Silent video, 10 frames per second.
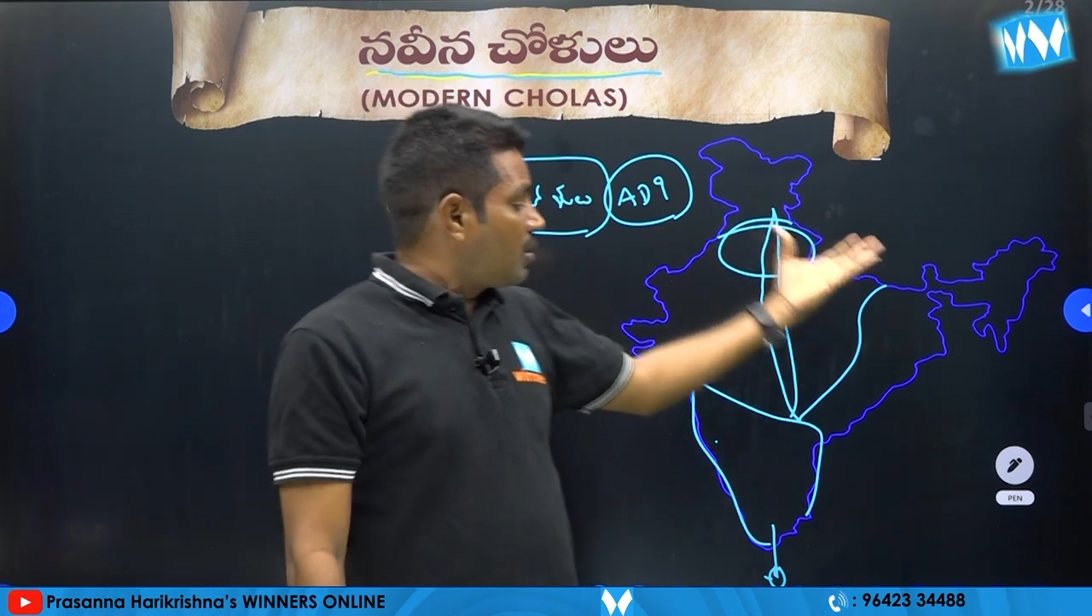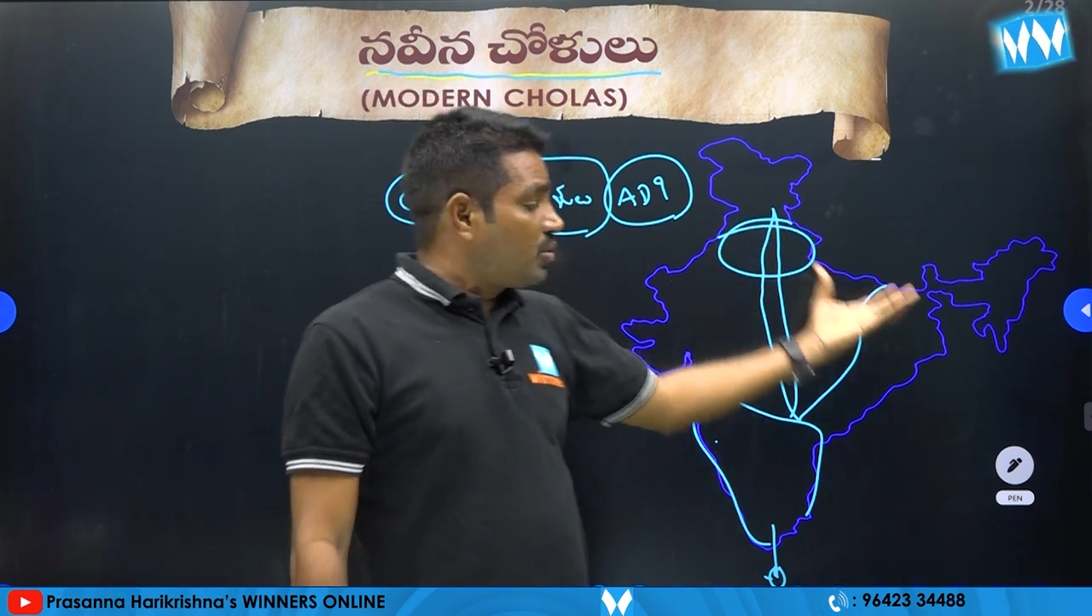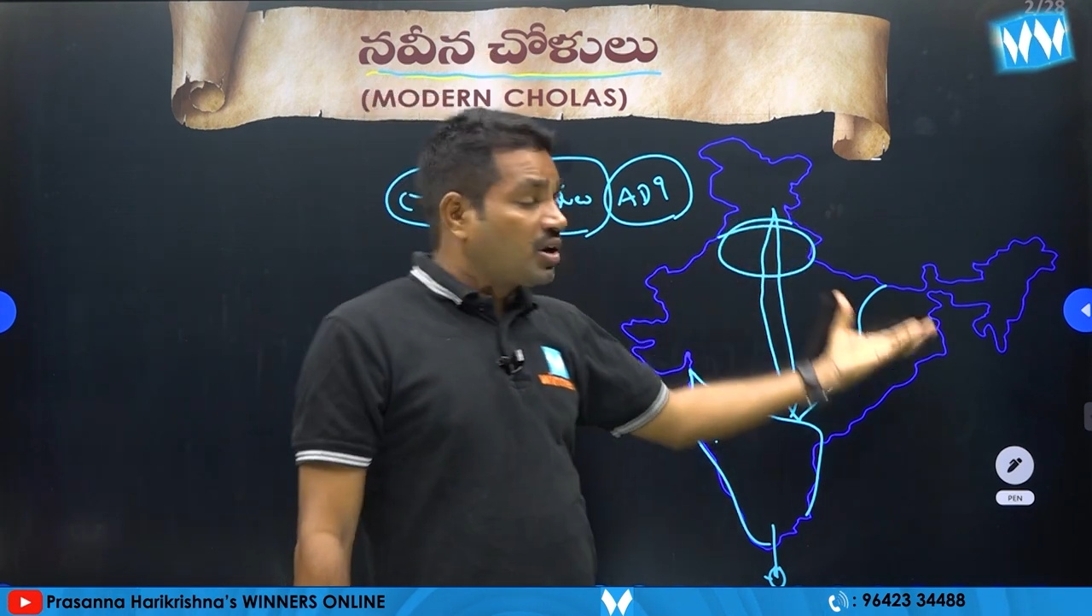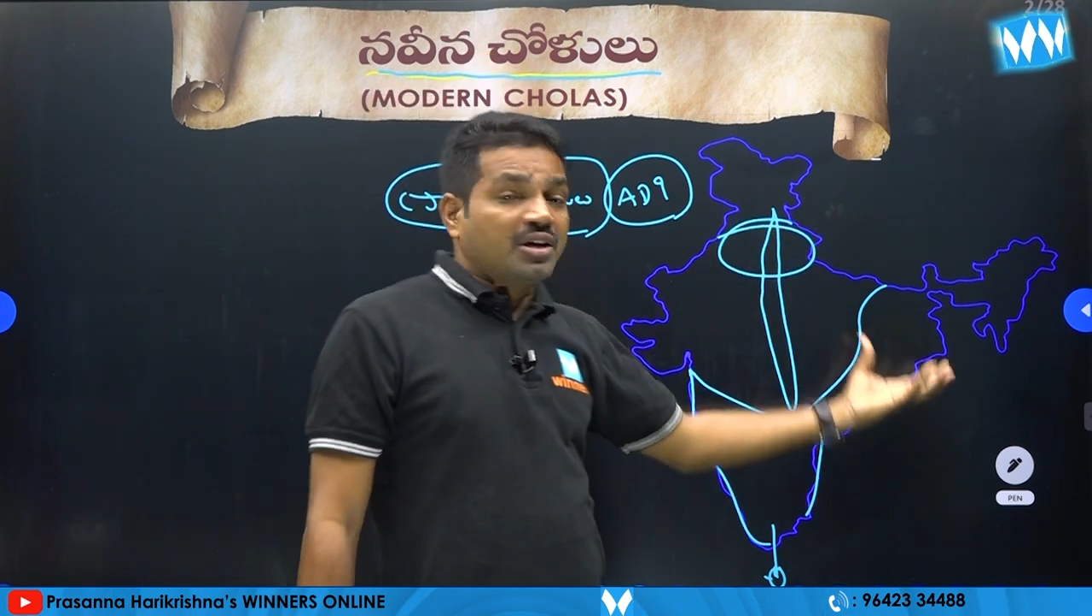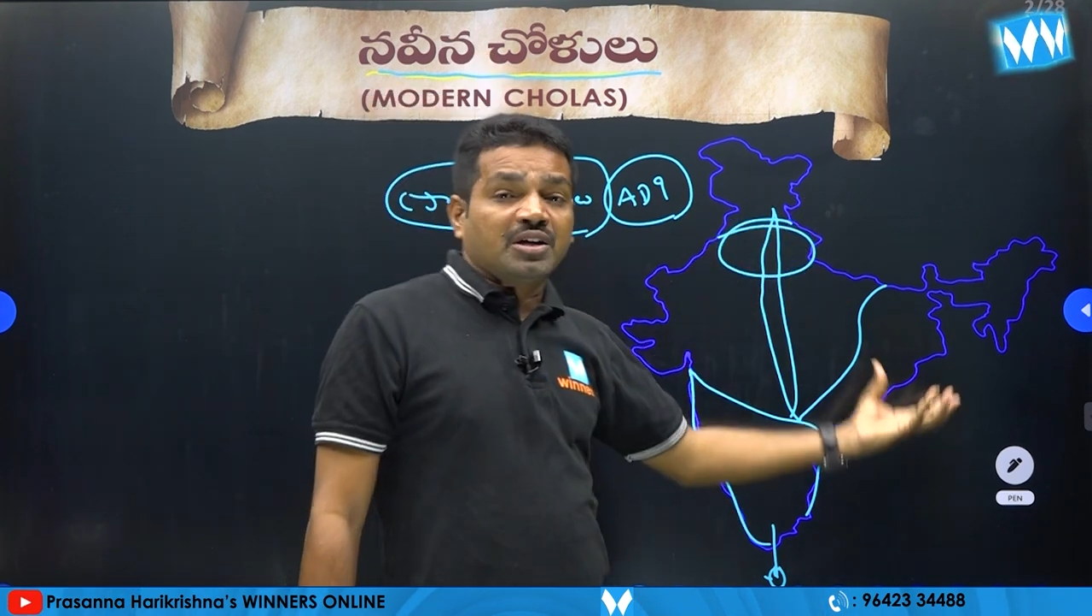
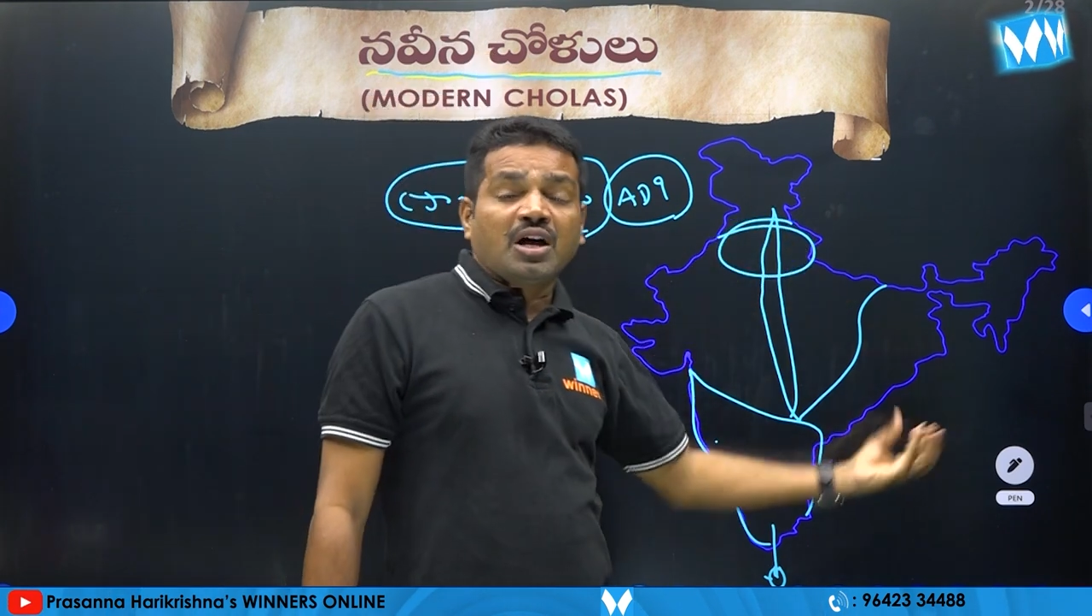ఒక